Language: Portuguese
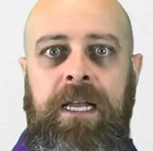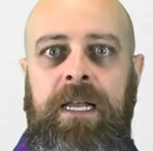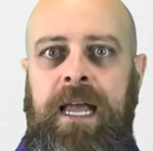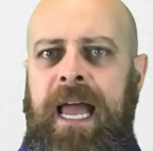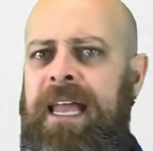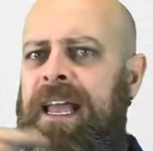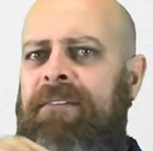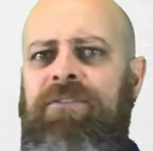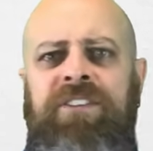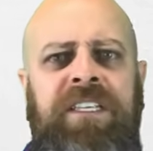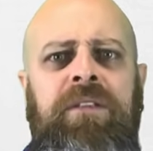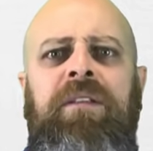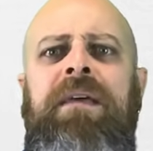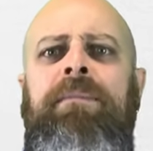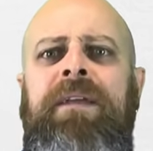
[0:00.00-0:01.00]
Aí, aí você
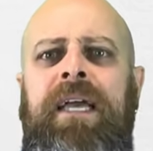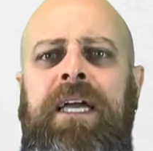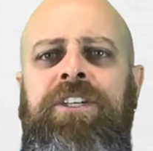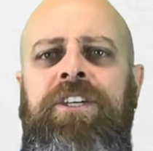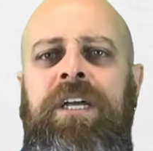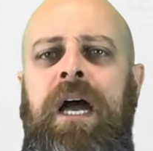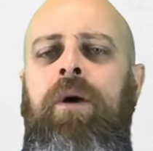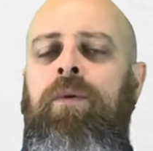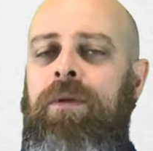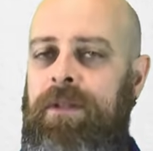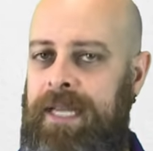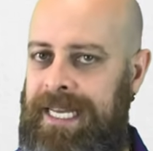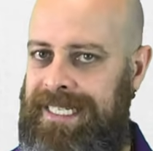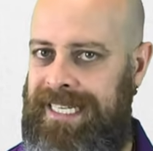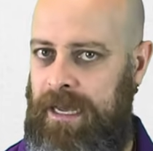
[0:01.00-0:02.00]
não lembra que radical?
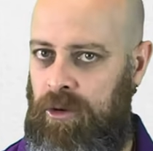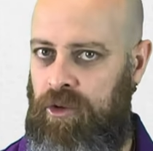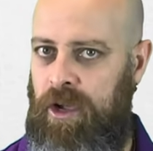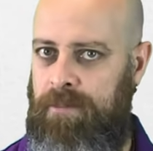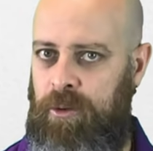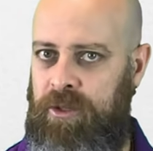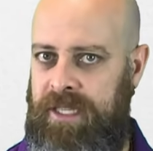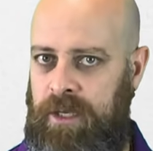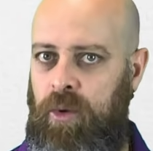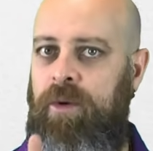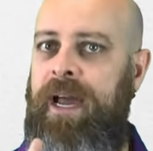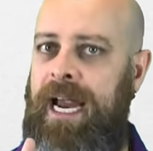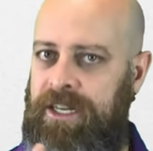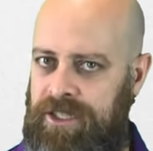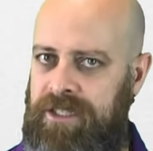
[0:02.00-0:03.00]
É essa aula que eu apontei no
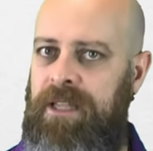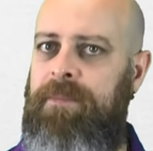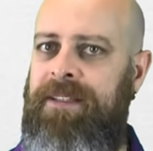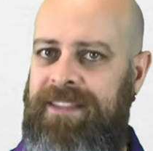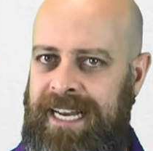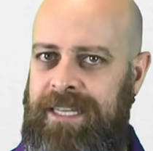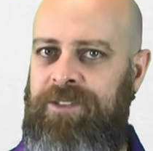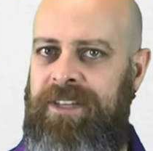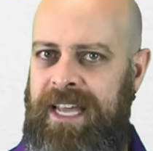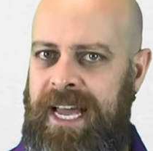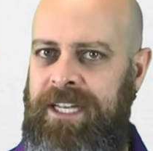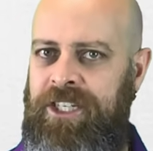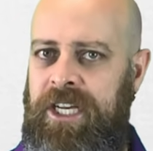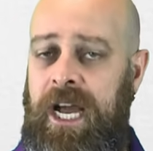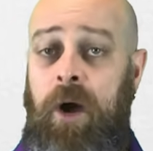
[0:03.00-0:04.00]
card também traz o que é
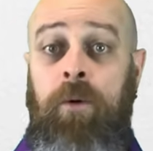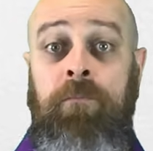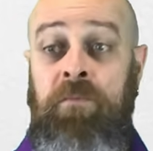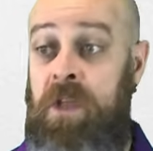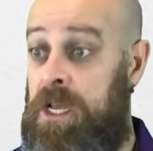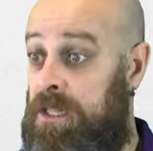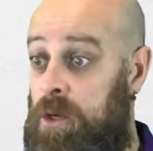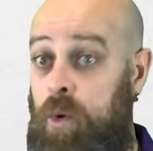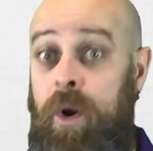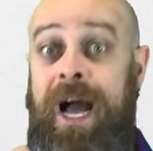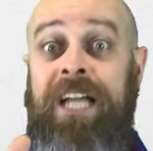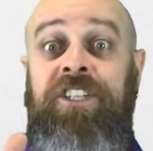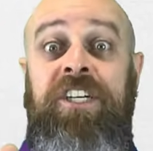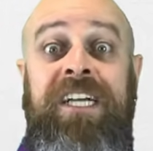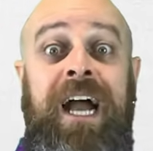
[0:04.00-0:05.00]
radical. Então o
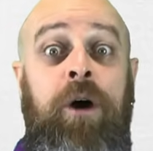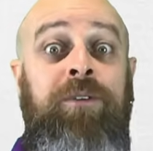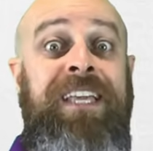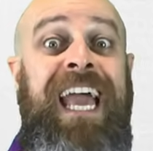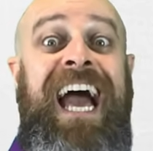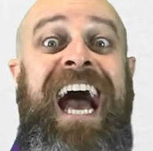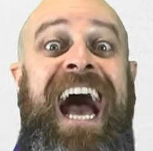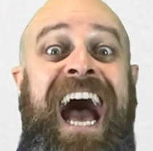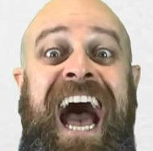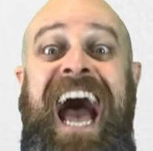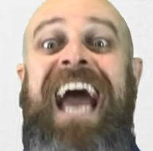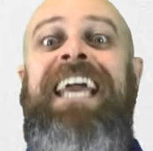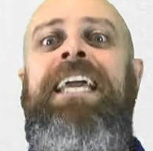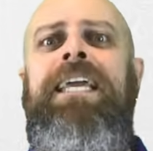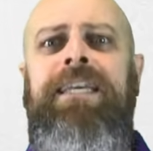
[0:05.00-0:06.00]
radical, que é a
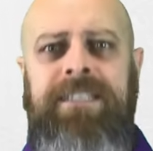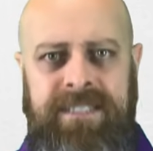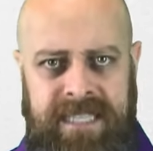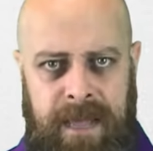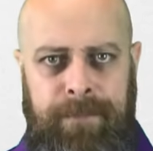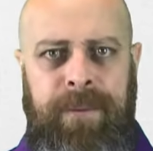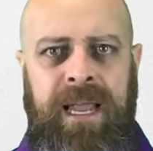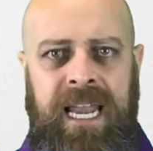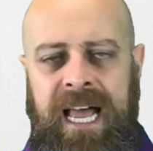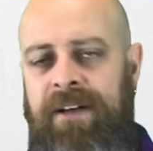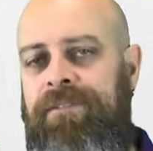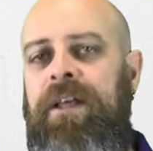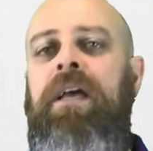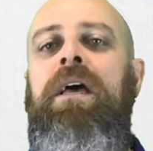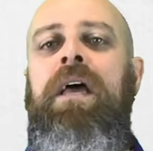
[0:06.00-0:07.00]
raiz da
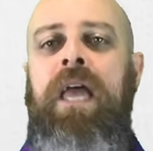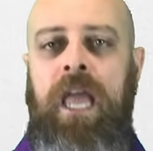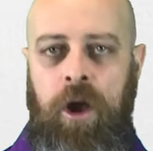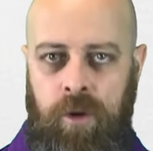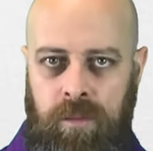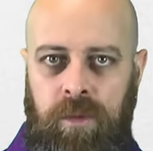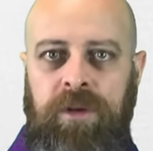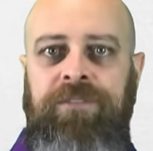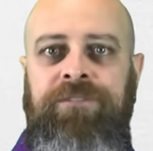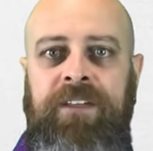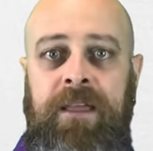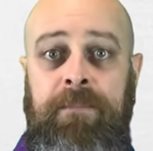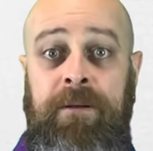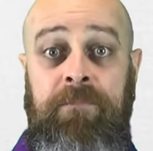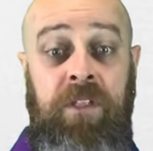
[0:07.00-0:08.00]
palavra, é um
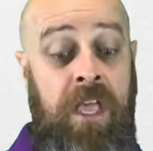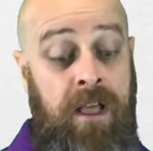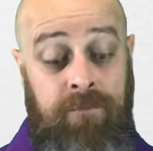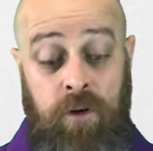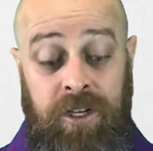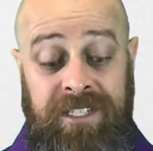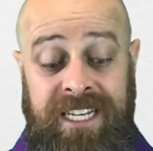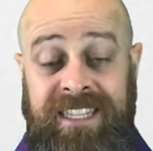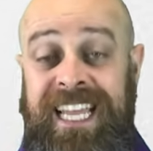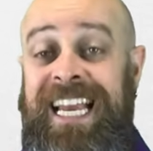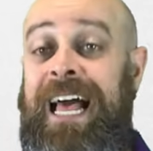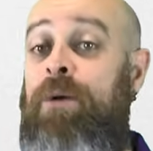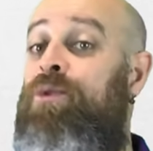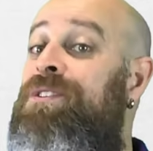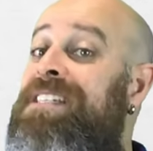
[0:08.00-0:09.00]
morfema. Você tem
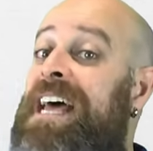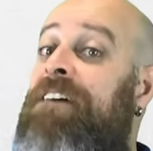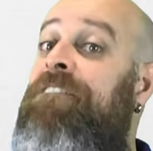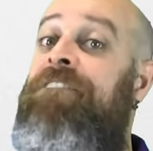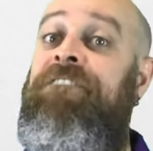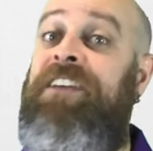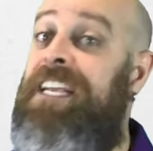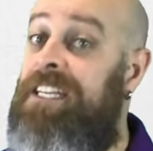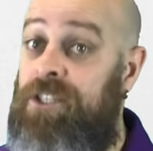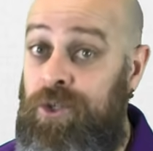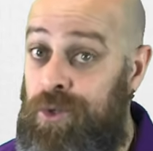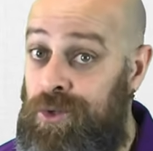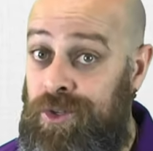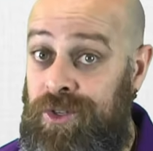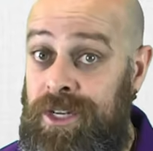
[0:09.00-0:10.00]
lá os
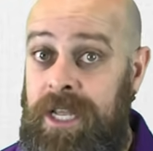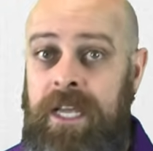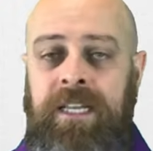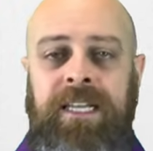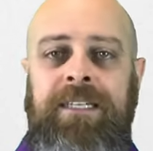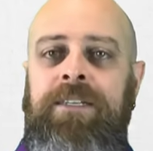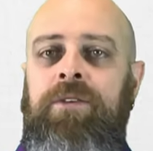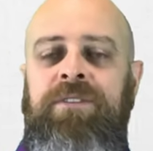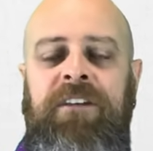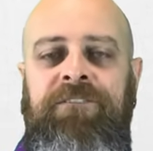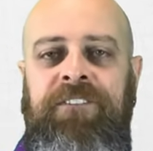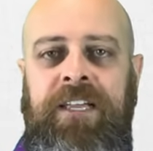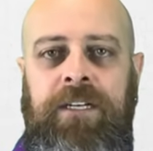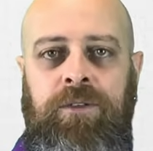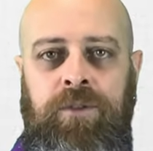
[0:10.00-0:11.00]
afixos. O que, que são os
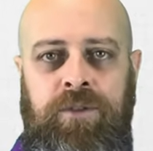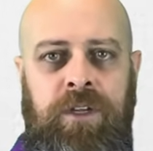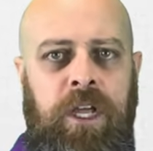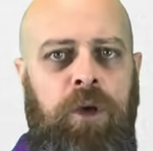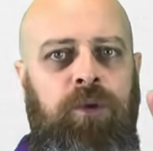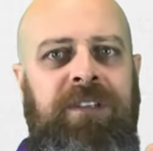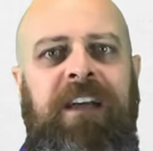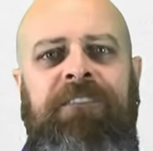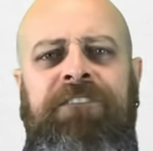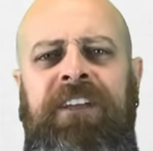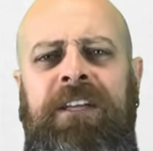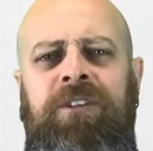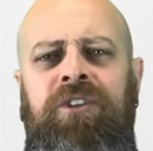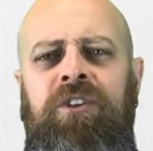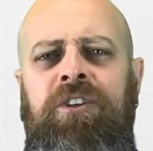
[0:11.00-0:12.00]
afixos? Os
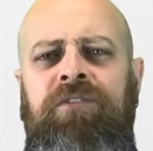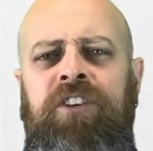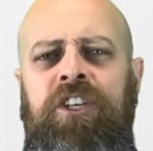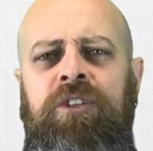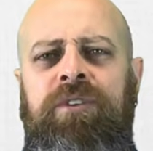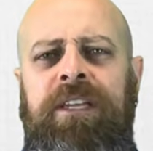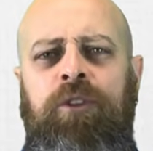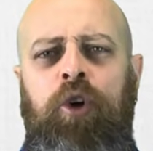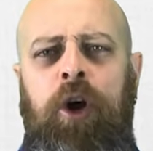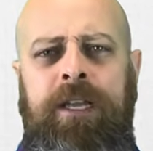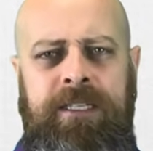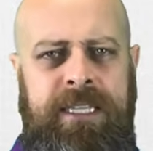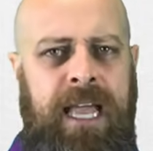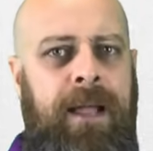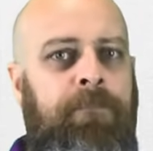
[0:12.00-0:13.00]
afixos são divididos em dois,
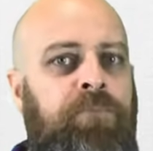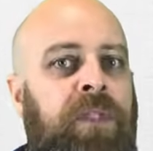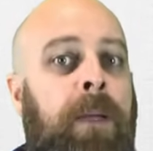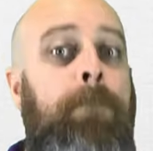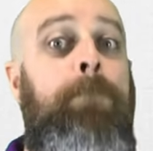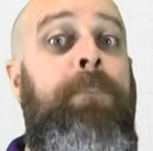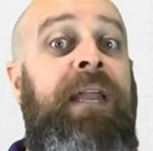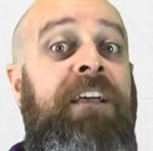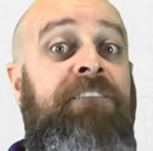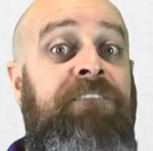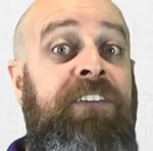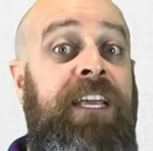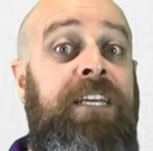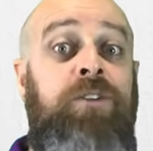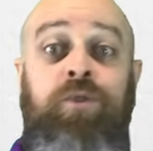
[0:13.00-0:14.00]
né?
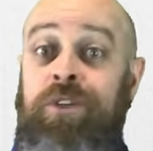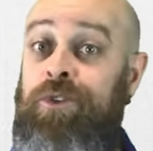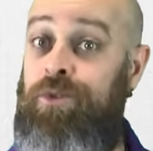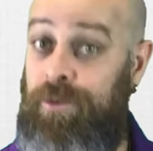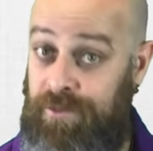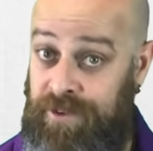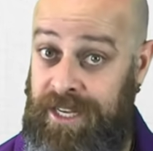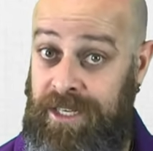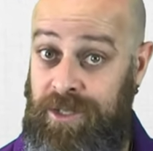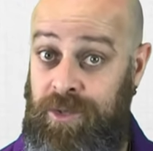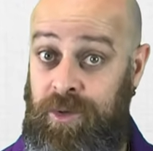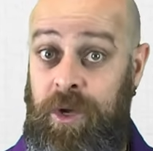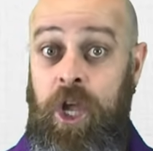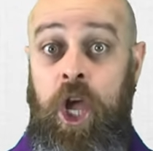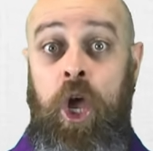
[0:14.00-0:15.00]
prefixo e
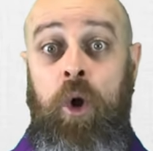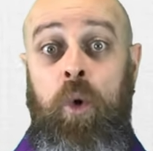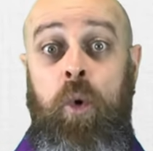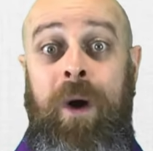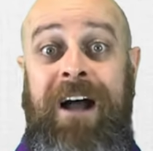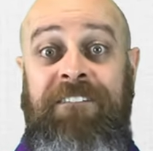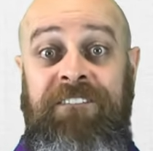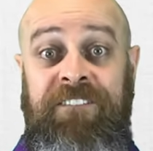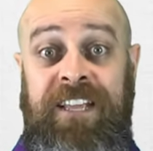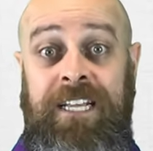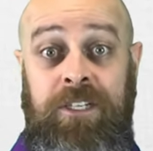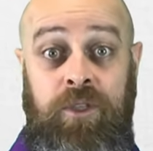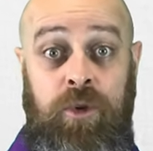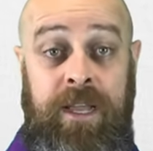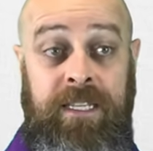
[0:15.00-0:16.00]
sufixo. O
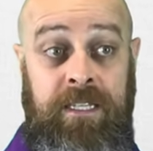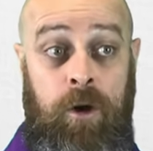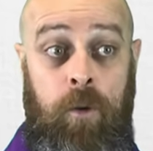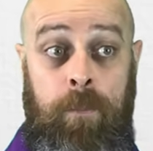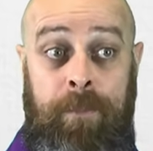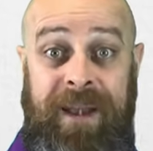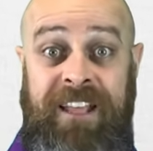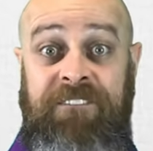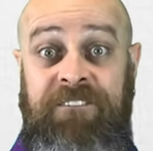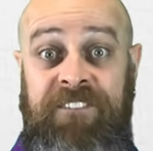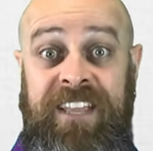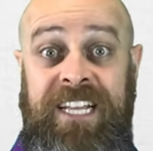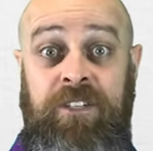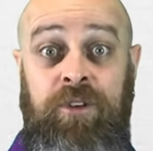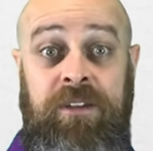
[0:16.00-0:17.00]
afixo é então o
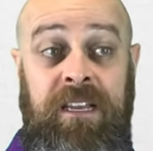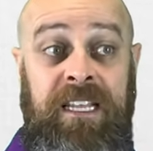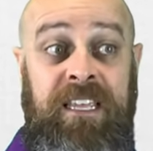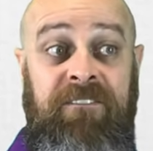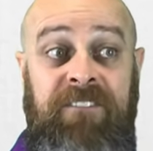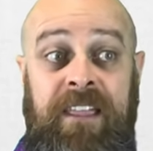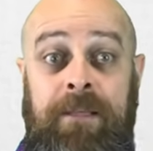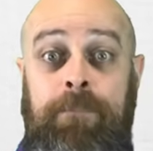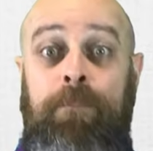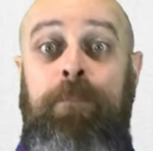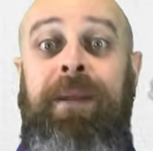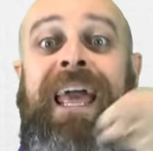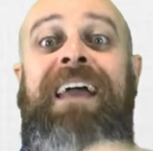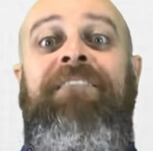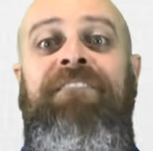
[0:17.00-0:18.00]
prefixo, aquele que vem
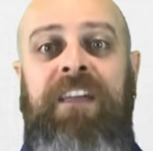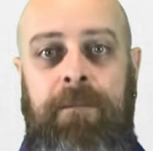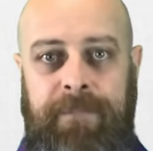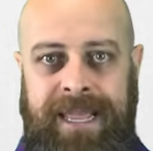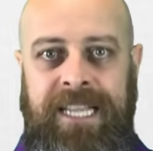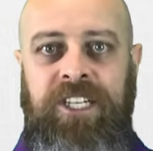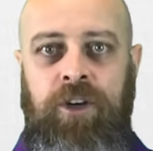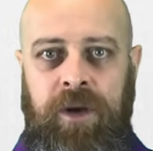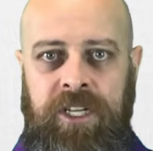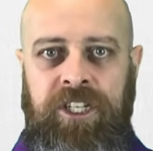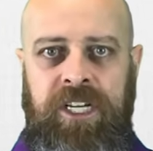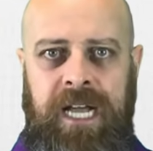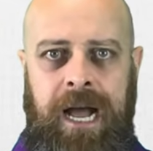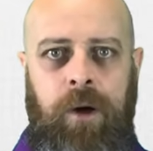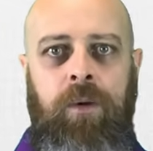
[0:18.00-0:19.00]
previamente ao
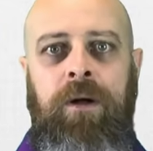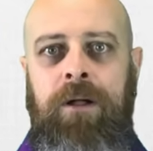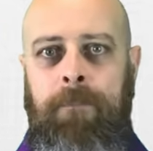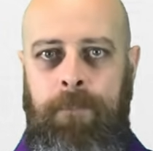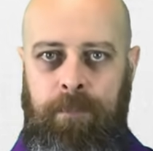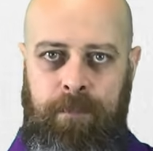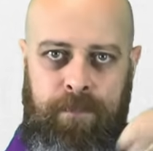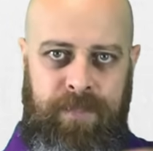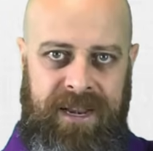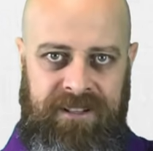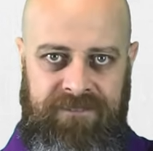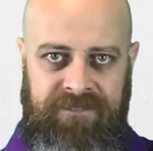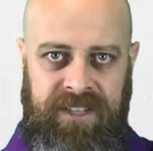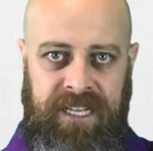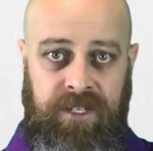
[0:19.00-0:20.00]
radical,
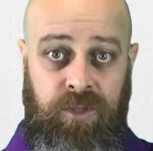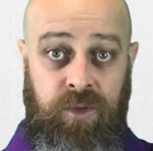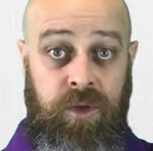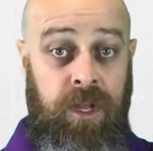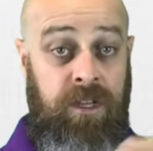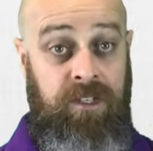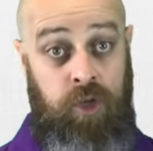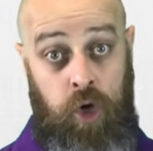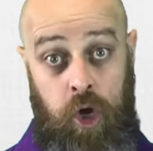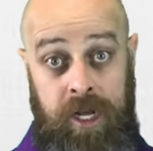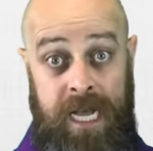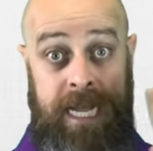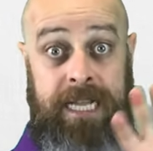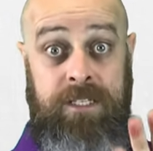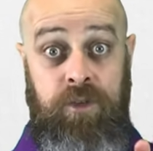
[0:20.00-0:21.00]
prefixo, você coloca
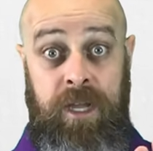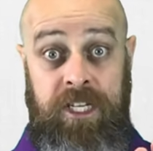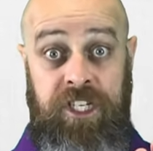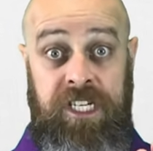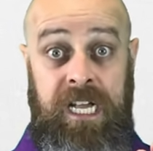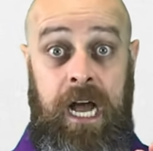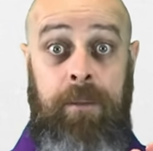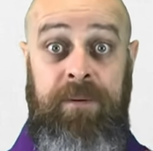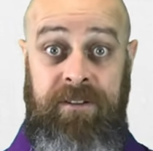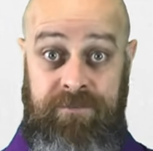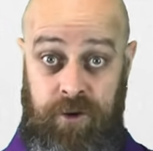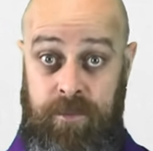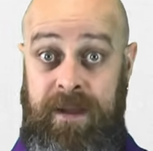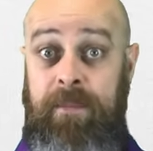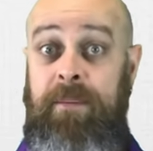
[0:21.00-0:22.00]
antes o radical para
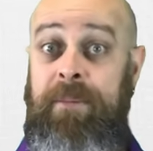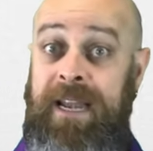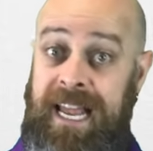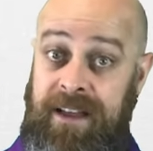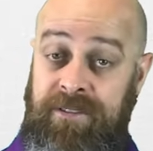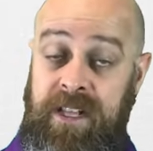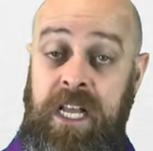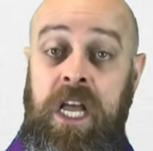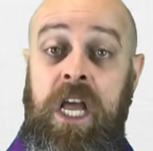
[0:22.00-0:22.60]
formar uma palavra,